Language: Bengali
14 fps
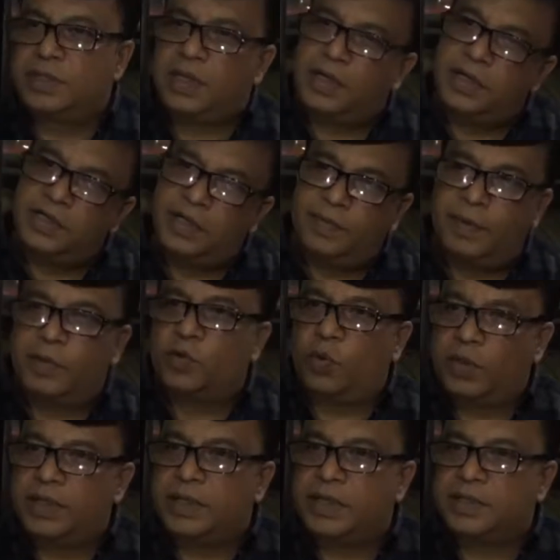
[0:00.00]
একজন ডিজাইনার
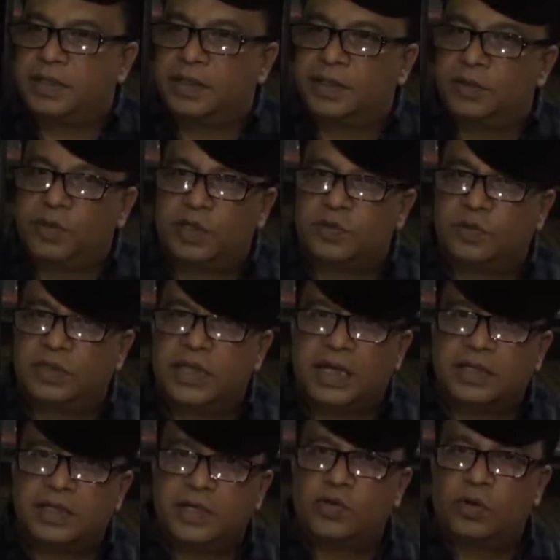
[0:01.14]
হিসাবে আমাকে অনেকেই চেনে কিন্তু
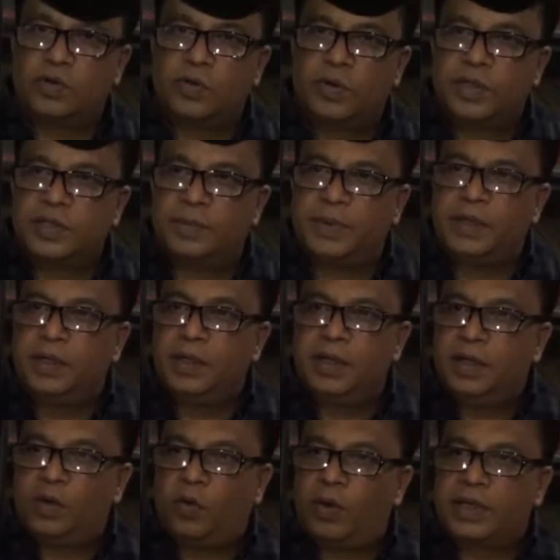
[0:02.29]
একজন দিয়াশলাই সংগ্রহ হিসাবে
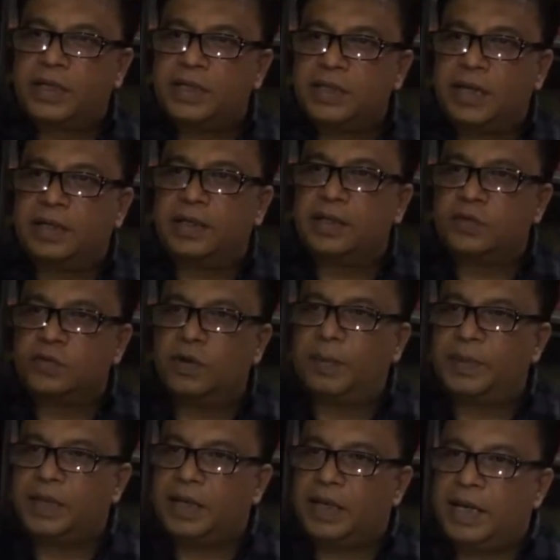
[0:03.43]
অনেকে জানে না
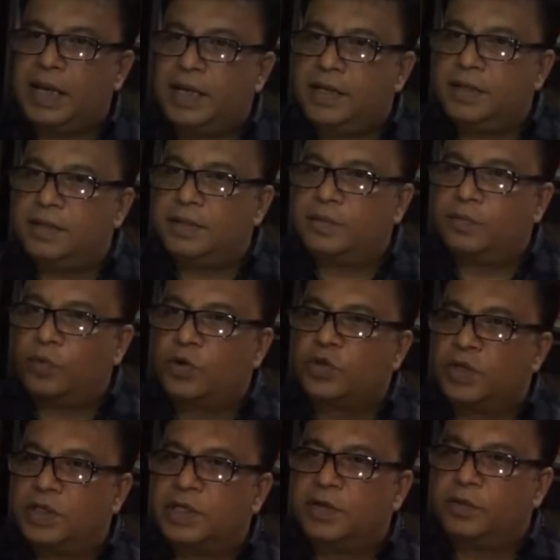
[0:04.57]
সো আমি এই
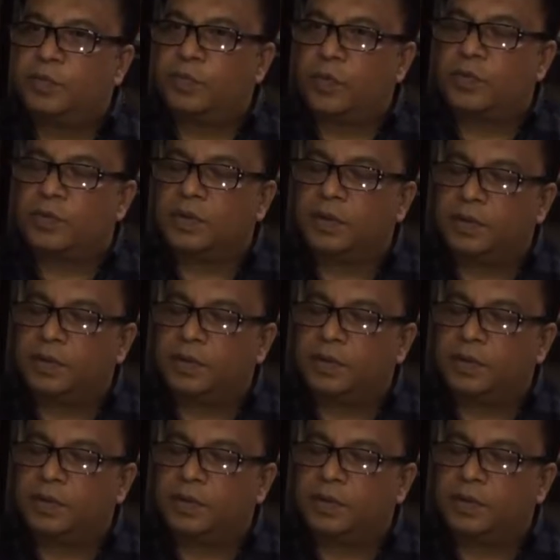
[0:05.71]
পরিচয়টা আমি